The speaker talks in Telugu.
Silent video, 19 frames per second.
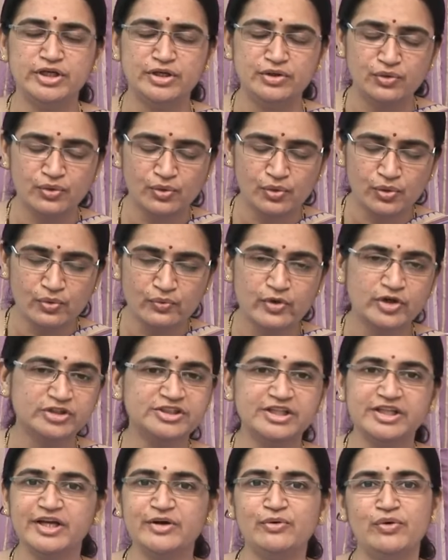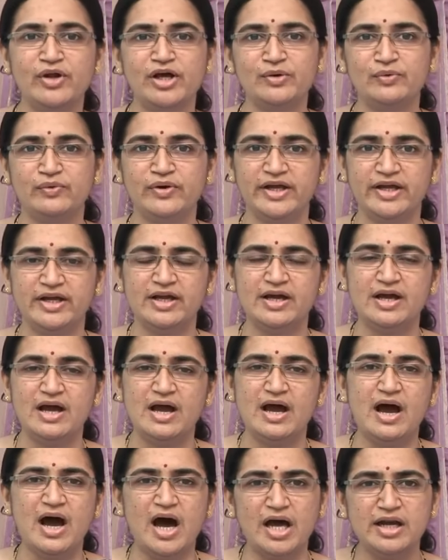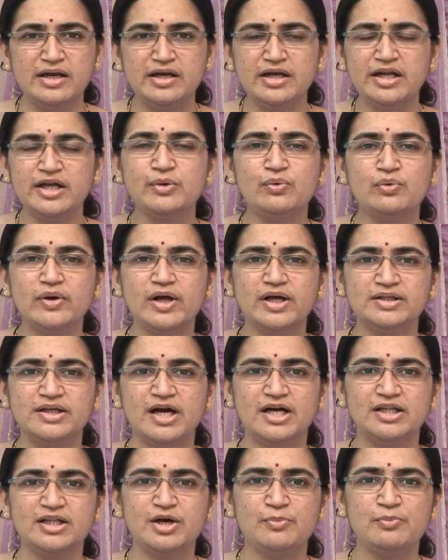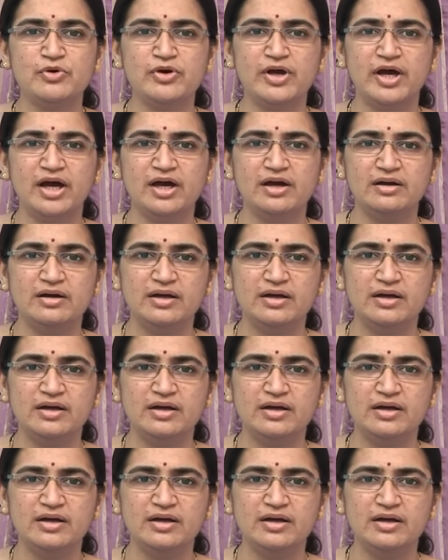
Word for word: ఎన్నో ఔషధీ గుణాలు ఉన్నాయి అన్నీ కూడా దాదాపుగా